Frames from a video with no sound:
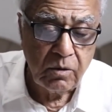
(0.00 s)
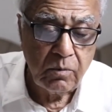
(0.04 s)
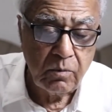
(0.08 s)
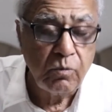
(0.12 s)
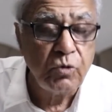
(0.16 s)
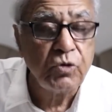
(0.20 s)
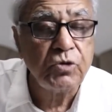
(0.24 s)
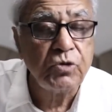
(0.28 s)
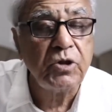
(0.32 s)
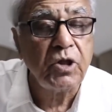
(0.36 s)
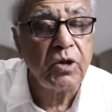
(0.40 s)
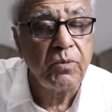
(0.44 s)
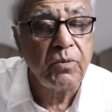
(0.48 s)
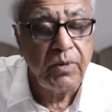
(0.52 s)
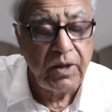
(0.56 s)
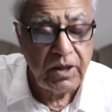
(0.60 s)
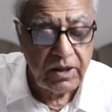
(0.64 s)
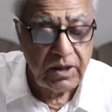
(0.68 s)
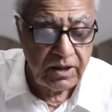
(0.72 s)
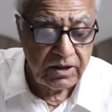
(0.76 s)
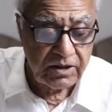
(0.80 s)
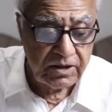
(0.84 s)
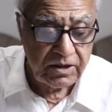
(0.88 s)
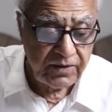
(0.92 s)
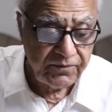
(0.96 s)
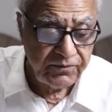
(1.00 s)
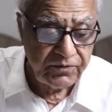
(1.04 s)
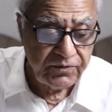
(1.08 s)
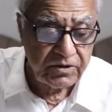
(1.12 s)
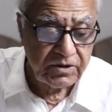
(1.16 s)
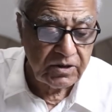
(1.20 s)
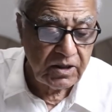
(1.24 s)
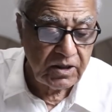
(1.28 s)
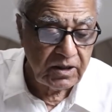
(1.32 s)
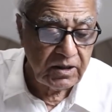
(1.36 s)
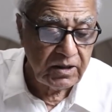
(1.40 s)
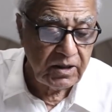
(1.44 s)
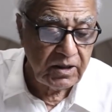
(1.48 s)
मुस्तबिल के
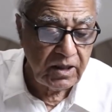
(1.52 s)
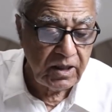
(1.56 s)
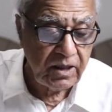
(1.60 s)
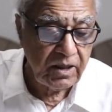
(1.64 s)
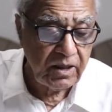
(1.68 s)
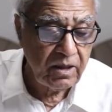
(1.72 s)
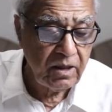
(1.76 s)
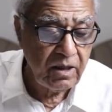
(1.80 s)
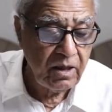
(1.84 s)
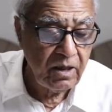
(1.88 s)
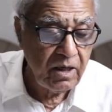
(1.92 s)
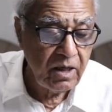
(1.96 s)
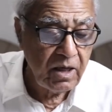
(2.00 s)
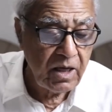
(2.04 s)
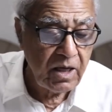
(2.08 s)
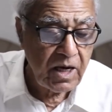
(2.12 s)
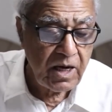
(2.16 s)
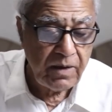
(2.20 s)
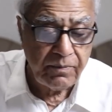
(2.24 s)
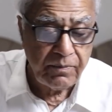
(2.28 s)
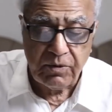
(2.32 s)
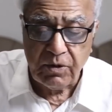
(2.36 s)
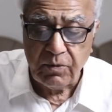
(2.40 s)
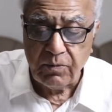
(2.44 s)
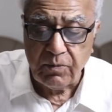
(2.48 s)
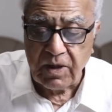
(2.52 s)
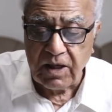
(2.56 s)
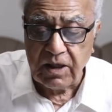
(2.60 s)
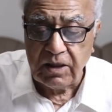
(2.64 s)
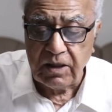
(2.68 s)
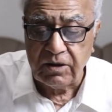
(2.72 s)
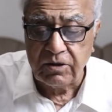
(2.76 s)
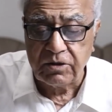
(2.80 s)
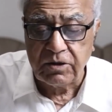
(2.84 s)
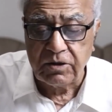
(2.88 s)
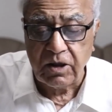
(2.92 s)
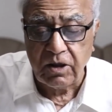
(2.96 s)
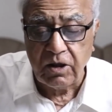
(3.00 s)
तहफ़ के लिए आपकी
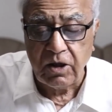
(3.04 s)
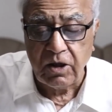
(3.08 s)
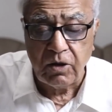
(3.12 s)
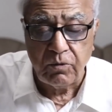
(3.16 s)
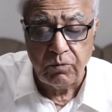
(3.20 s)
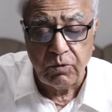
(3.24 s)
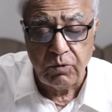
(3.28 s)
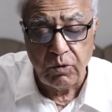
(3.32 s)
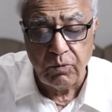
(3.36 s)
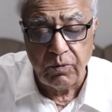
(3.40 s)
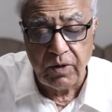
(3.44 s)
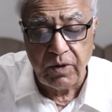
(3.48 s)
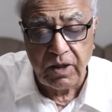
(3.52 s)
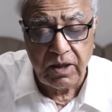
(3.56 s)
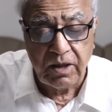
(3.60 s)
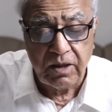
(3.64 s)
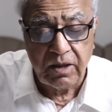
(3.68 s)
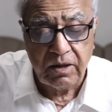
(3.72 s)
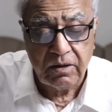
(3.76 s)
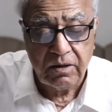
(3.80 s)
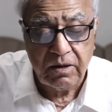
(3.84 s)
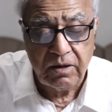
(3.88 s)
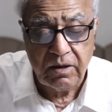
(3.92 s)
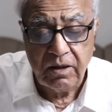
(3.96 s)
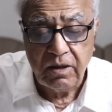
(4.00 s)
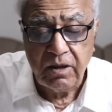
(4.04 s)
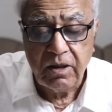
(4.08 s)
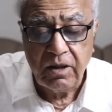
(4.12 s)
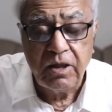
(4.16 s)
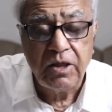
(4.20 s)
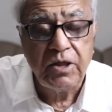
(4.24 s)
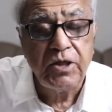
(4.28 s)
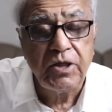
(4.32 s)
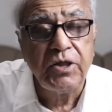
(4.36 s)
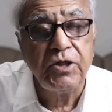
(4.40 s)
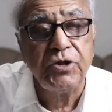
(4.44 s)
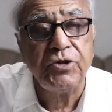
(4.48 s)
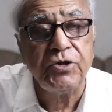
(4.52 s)
माली सरगर्मियों में
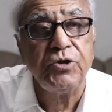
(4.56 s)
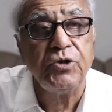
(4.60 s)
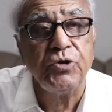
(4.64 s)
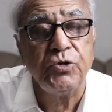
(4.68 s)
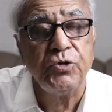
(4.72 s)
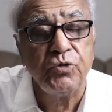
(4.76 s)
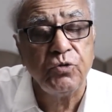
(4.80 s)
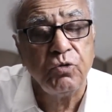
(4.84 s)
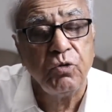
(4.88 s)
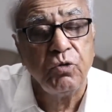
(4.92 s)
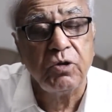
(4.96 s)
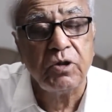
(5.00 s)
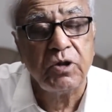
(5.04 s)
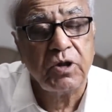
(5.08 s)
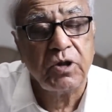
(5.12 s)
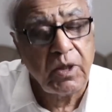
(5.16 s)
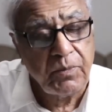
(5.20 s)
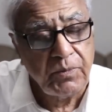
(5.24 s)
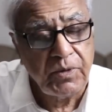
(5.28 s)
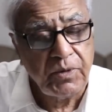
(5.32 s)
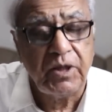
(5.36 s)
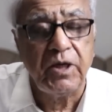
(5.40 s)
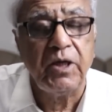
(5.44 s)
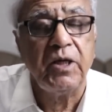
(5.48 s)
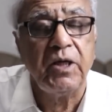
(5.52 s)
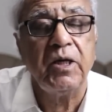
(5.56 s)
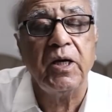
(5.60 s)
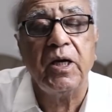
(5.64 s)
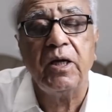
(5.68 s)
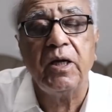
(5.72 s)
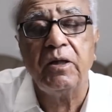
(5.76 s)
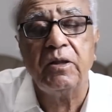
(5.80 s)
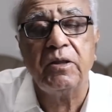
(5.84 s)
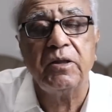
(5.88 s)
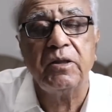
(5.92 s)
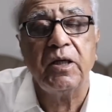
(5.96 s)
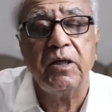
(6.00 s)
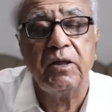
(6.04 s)
किसी सूरत कमी नहीं
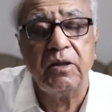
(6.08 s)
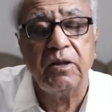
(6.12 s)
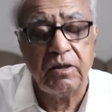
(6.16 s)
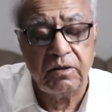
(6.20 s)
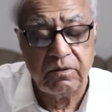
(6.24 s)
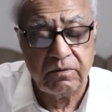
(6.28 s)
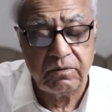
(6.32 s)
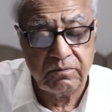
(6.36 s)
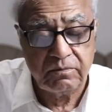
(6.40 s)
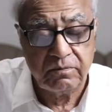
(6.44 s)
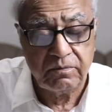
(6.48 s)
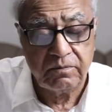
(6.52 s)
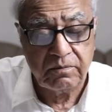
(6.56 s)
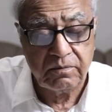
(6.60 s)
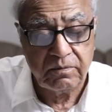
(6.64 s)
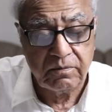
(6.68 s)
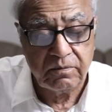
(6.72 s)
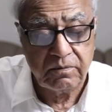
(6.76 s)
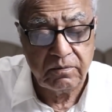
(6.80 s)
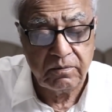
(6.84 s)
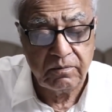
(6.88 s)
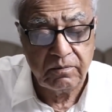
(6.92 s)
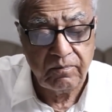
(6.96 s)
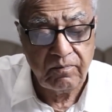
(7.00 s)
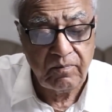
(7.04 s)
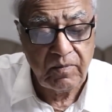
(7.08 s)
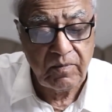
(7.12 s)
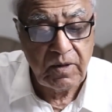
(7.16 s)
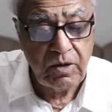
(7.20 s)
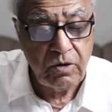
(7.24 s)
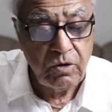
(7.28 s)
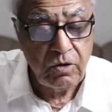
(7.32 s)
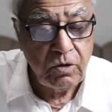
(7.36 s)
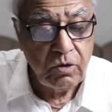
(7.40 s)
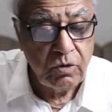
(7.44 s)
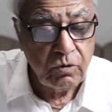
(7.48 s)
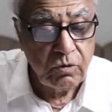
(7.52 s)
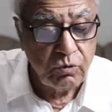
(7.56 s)
आनी चाहिए
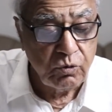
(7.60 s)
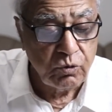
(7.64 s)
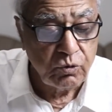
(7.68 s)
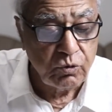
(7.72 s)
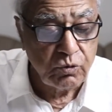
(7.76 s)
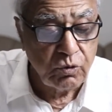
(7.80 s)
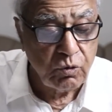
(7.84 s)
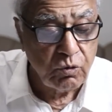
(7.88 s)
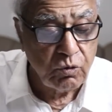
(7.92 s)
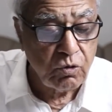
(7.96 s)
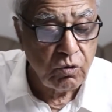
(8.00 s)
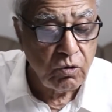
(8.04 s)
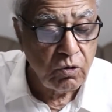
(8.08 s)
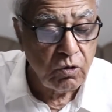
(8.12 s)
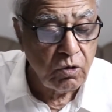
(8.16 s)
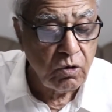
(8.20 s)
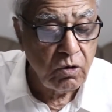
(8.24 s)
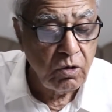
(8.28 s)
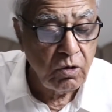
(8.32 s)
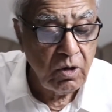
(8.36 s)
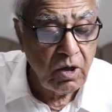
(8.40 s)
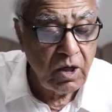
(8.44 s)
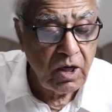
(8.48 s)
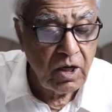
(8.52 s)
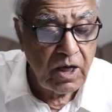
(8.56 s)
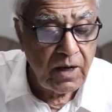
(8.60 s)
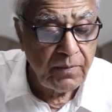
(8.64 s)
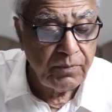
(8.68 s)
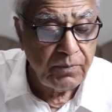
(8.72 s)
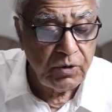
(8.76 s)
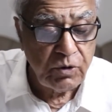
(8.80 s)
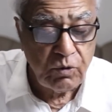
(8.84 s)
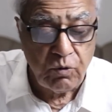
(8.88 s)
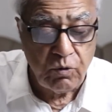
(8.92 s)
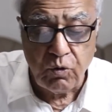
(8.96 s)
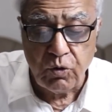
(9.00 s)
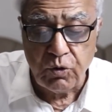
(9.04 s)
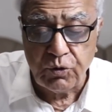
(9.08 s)
दूसरों को
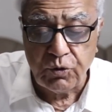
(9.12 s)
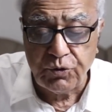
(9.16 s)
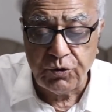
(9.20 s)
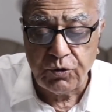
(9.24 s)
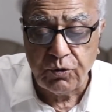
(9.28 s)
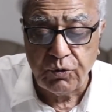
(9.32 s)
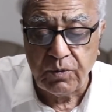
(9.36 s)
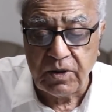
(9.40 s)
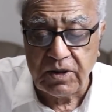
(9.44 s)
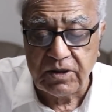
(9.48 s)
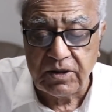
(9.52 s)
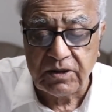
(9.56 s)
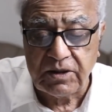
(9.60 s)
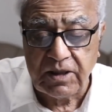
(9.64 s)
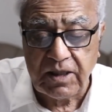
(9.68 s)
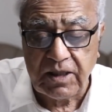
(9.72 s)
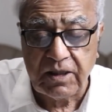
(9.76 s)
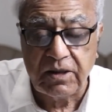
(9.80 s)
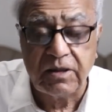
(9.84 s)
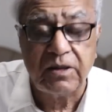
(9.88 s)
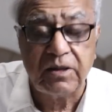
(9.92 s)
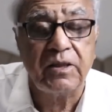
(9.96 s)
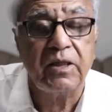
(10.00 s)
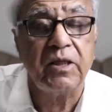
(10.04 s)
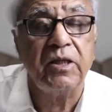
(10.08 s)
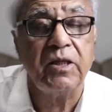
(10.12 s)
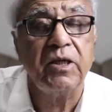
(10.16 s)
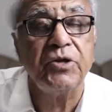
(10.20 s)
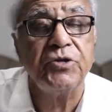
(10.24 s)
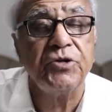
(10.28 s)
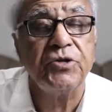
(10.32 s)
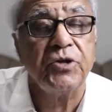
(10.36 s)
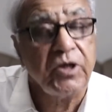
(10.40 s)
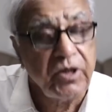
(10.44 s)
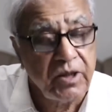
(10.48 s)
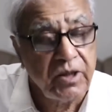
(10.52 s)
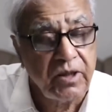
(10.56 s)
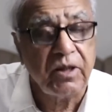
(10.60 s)
अपने कोशिशों में ज़्यादा से ज़्यादा
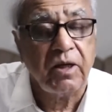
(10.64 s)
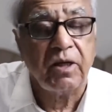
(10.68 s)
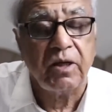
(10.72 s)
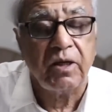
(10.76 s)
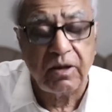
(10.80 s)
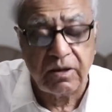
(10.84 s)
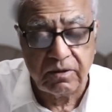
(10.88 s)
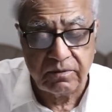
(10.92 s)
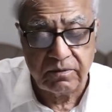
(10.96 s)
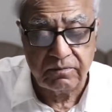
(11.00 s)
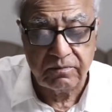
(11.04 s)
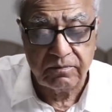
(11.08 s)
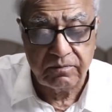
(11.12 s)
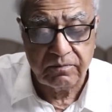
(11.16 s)
शरीक करें